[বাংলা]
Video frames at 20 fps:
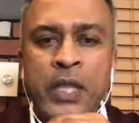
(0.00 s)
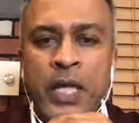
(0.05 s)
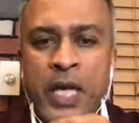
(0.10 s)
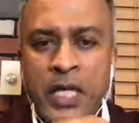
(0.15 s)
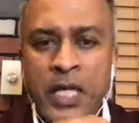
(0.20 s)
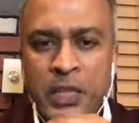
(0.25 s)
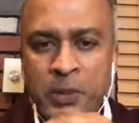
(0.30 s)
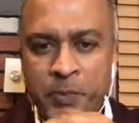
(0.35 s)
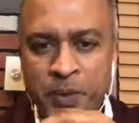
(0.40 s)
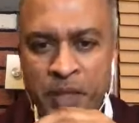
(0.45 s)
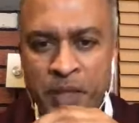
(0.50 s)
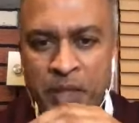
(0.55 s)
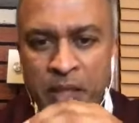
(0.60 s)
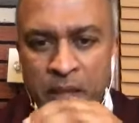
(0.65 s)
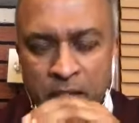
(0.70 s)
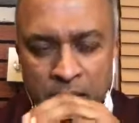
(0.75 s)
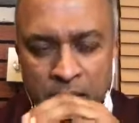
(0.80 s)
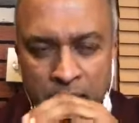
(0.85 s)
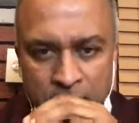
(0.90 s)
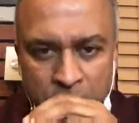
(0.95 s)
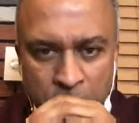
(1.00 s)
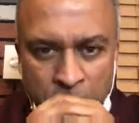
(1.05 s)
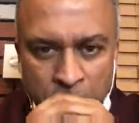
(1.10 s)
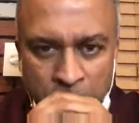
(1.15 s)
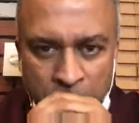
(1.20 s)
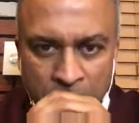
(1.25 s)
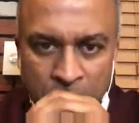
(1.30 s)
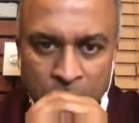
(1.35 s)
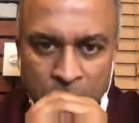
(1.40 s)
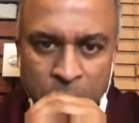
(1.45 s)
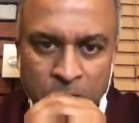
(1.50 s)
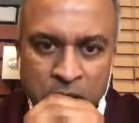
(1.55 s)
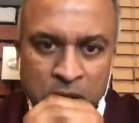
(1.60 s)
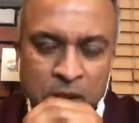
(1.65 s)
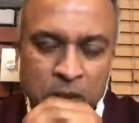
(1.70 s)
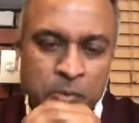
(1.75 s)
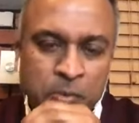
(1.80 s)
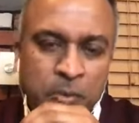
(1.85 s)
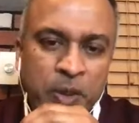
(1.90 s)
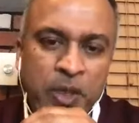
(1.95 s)
যারা হাসপাতালে কাজ করেন
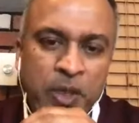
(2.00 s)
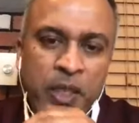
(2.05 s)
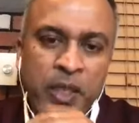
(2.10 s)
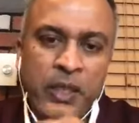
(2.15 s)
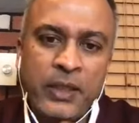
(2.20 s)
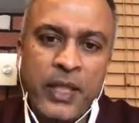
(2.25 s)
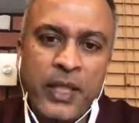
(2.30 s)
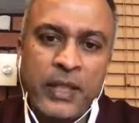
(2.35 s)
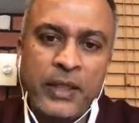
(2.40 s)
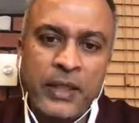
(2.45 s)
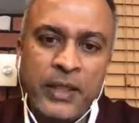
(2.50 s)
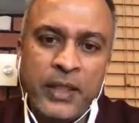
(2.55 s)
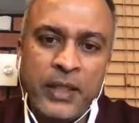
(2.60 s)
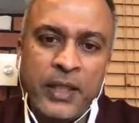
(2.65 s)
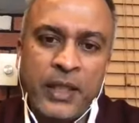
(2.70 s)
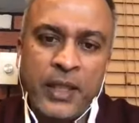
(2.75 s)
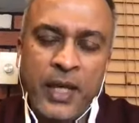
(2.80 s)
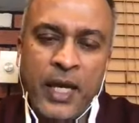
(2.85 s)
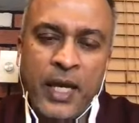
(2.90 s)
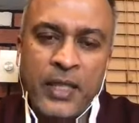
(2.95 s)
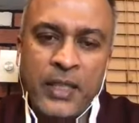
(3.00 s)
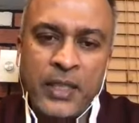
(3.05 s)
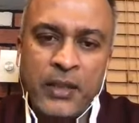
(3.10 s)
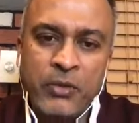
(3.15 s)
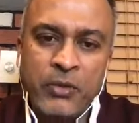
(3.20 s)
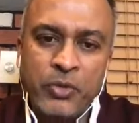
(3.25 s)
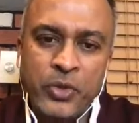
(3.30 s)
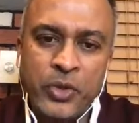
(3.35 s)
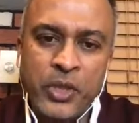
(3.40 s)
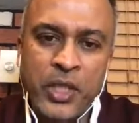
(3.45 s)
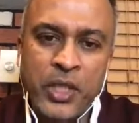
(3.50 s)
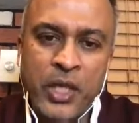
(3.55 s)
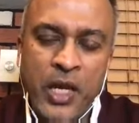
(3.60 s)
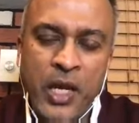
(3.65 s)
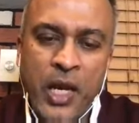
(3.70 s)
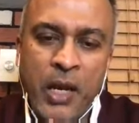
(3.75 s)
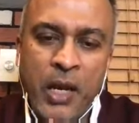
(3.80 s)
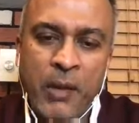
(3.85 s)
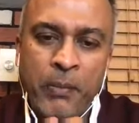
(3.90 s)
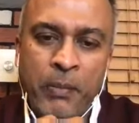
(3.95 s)
এলমার্স হাসপাতালে তাদেরকে আশা করছি
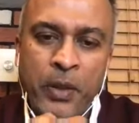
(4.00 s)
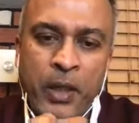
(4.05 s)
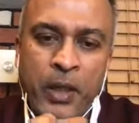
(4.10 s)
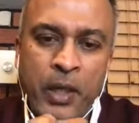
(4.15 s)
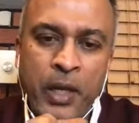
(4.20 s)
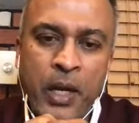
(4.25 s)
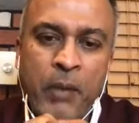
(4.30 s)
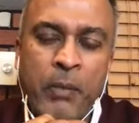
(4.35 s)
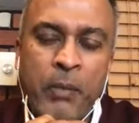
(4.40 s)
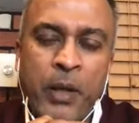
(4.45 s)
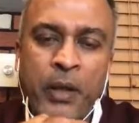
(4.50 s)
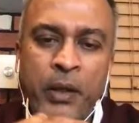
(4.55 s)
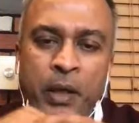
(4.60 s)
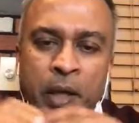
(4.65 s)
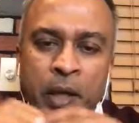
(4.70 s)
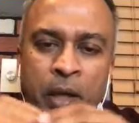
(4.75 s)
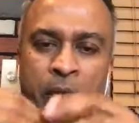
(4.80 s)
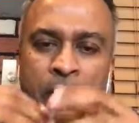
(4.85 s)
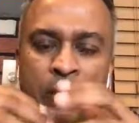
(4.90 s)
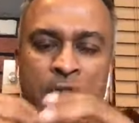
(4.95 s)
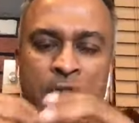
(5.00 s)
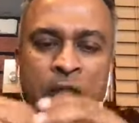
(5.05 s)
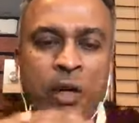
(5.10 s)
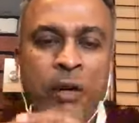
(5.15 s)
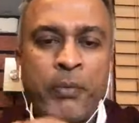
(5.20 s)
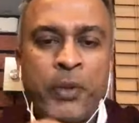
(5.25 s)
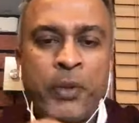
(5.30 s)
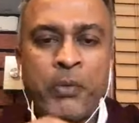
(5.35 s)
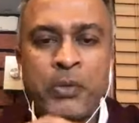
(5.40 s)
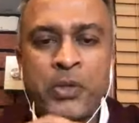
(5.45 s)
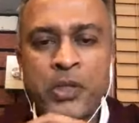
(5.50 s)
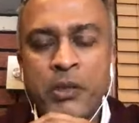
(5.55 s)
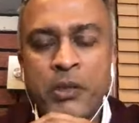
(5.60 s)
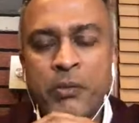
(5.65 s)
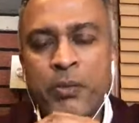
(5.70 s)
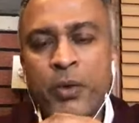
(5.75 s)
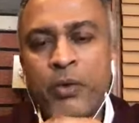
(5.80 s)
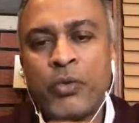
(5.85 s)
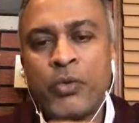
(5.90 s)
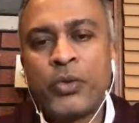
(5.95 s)
আমরা আবার দি
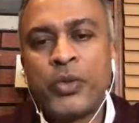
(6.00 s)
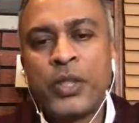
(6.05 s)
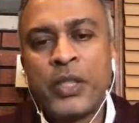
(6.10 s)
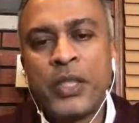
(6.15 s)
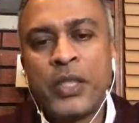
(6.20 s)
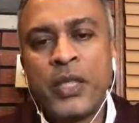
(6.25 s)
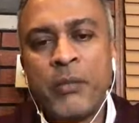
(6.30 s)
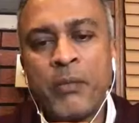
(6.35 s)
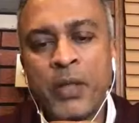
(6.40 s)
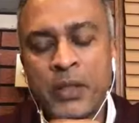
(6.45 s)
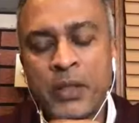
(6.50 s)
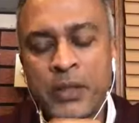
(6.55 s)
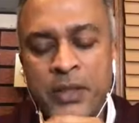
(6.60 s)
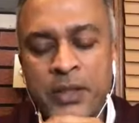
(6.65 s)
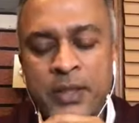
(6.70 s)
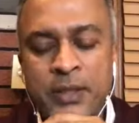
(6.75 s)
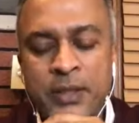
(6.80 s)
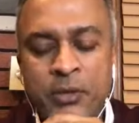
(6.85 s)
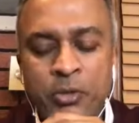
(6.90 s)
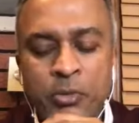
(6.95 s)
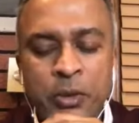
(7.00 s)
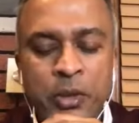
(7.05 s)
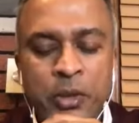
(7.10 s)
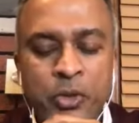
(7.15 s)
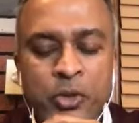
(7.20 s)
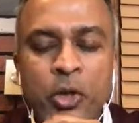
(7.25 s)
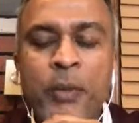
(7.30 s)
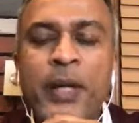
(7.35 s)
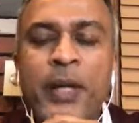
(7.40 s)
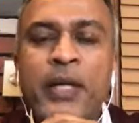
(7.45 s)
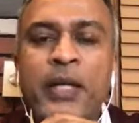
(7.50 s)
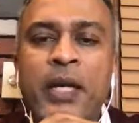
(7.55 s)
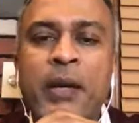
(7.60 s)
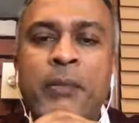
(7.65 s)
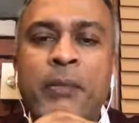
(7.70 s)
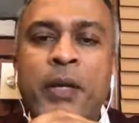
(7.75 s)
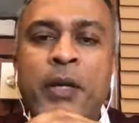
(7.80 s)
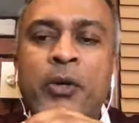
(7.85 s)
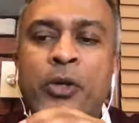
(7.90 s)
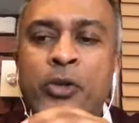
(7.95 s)
অপটিমিস্টের পক্ষ থেকে ইমার্জেন্সি রুমের সবাইকে
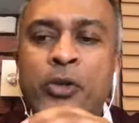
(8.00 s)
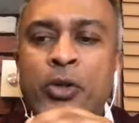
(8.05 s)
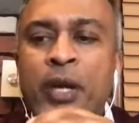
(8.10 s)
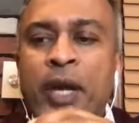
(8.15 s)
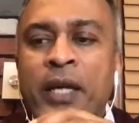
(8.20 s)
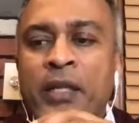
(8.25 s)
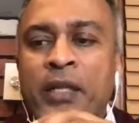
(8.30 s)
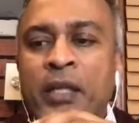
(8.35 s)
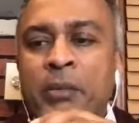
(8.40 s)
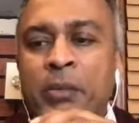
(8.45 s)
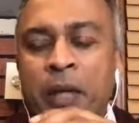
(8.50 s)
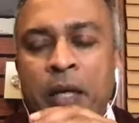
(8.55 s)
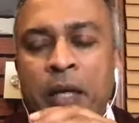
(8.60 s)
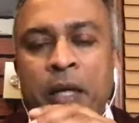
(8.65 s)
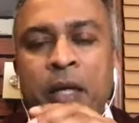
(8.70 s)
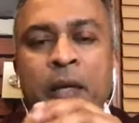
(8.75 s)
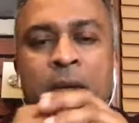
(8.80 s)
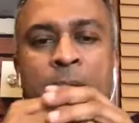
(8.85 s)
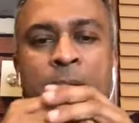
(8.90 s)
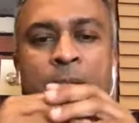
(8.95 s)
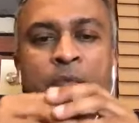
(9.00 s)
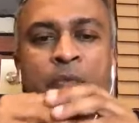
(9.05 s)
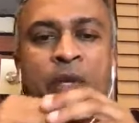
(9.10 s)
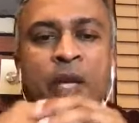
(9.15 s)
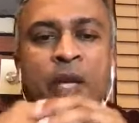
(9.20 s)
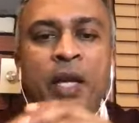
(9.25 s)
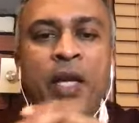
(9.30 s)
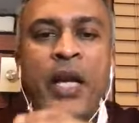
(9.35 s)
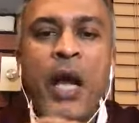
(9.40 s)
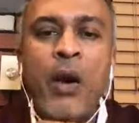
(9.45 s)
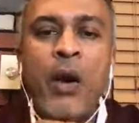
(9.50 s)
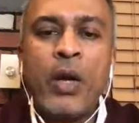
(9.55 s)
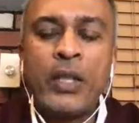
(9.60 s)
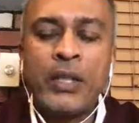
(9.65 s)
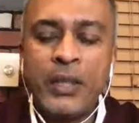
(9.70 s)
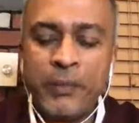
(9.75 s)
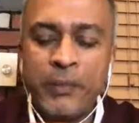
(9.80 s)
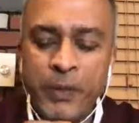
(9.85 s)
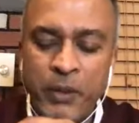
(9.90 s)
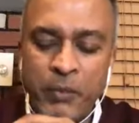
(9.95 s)
আমরা হয়তো একটি বেলা
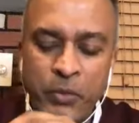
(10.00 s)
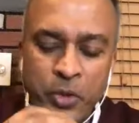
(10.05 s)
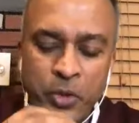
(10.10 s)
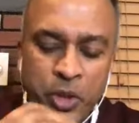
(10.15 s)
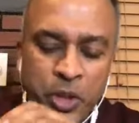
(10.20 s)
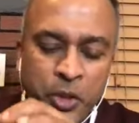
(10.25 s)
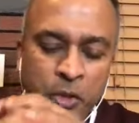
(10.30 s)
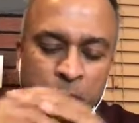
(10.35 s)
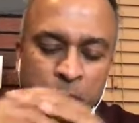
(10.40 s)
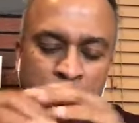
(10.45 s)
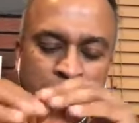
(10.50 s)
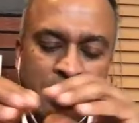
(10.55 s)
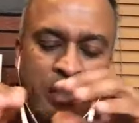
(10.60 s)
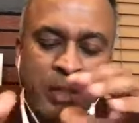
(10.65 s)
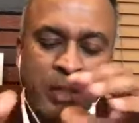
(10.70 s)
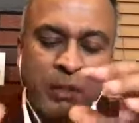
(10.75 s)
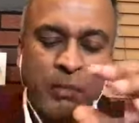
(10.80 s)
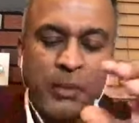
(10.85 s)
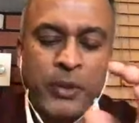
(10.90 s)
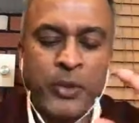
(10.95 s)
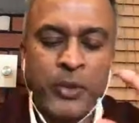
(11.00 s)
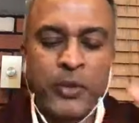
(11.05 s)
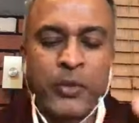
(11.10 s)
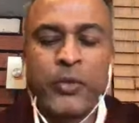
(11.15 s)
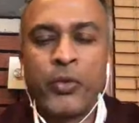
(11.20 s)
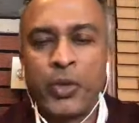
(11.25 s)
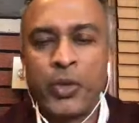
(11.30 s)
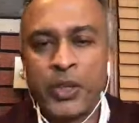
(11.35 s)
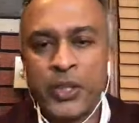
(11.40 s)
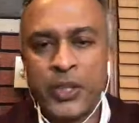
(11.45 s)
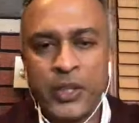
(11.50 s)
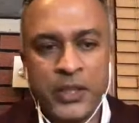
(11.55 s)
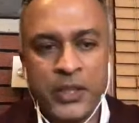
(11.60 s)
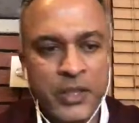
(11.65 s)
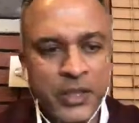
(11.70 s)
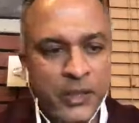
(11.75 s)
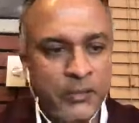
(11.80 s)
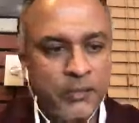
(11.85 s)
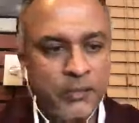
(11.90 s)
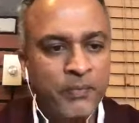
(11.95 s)
খাওয়াতে পারবো সেরকম একটি নিবেদন করে
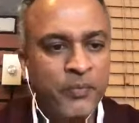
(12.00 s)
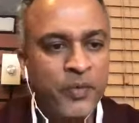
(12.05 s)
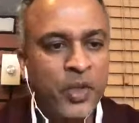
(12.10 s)
এসেছি